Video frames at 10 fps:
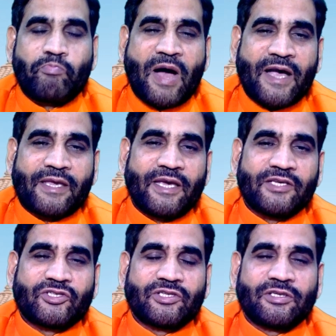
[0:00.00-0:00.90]

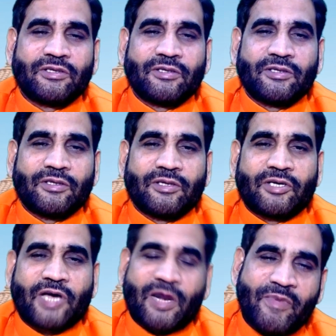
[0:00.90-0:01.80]
भाग्येश
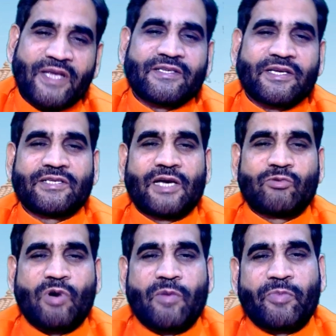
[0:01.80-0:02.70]
कर्मेश के
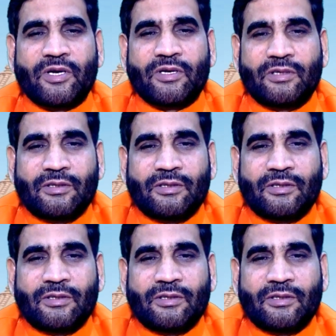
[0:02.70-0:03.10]
साथ वहां पर